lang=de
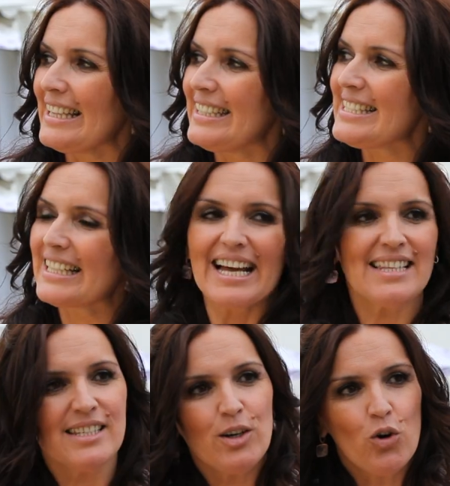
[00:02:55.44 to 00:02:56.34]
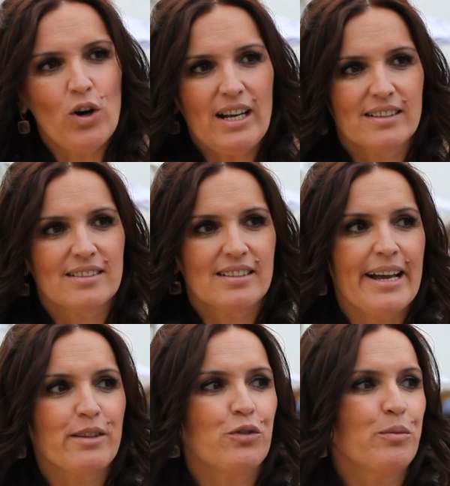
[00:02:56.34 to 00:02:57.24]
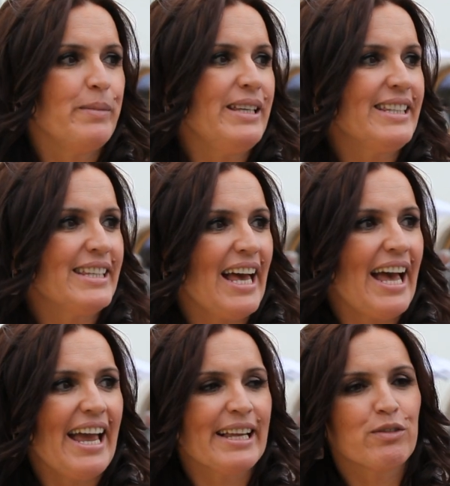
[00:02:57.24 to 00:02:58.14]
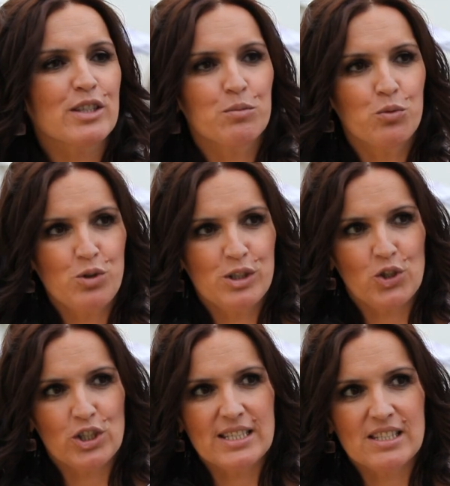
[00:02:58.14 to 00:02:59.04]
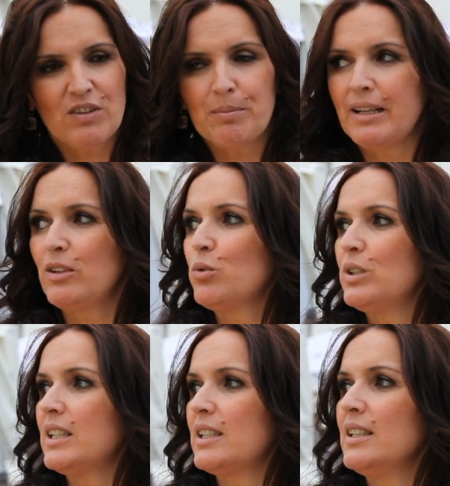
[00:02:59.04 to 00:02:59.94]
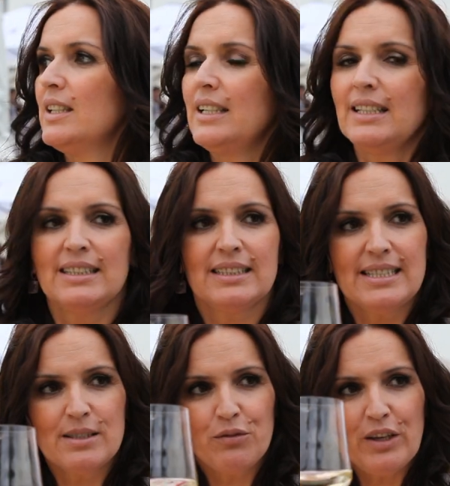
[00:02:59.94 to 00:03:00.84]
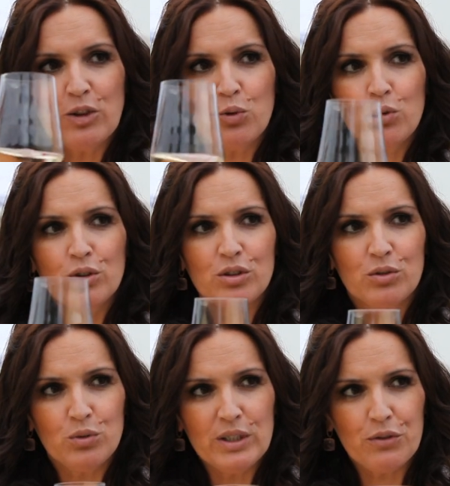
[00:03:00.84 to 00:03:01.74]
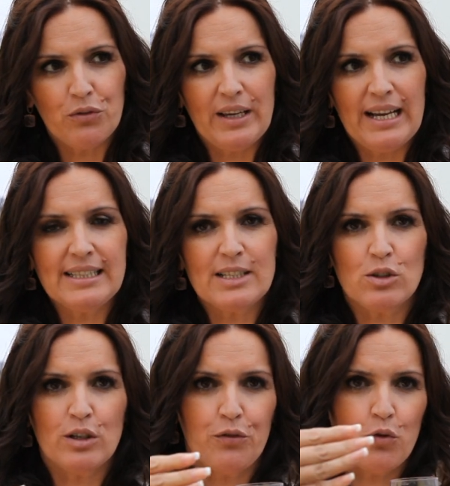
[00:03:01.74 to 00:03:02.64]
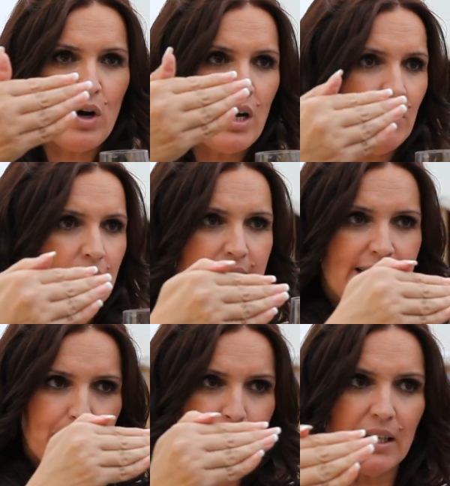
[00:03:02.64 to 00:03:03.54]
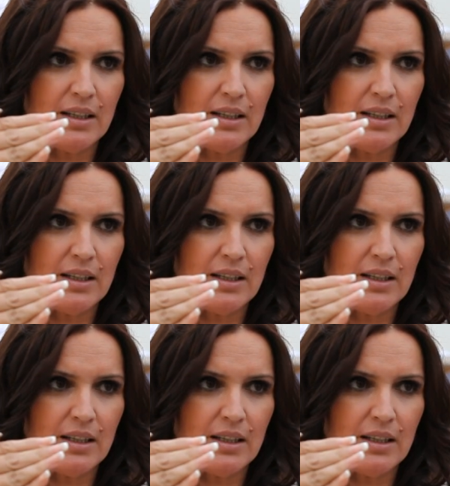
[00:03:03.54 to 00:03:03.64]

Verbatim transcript: Dieser ganze Ort hat für mich etwas Mystisches. Wenn man durch diesen Viadukt durchfährt, also davor sieht man ja